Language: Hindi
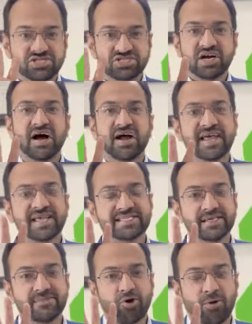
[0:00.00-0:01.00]
चार
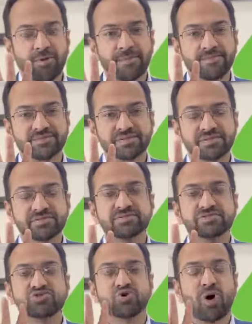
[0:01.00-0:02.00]
ऐसी प्रॉब्लम्स
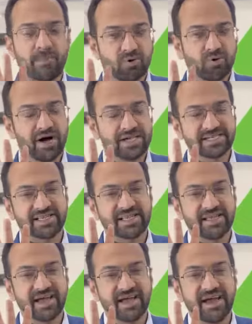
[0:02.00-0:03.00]
जो आपको आ
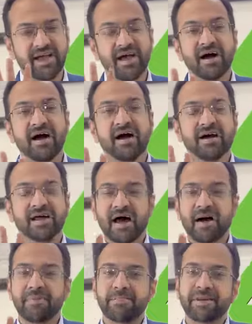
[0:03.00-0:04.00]
सकती हैं अगर
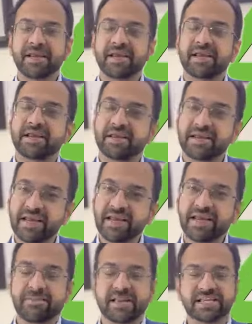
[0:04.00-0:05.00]
आप अपनी नी
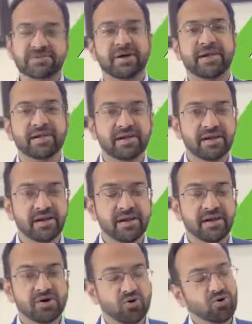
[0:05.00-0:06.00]
रिप्लेसमेंट
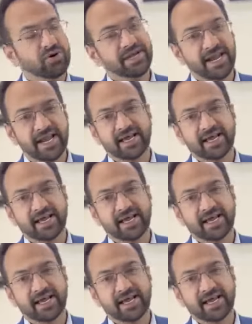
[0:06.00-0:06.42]
को डिले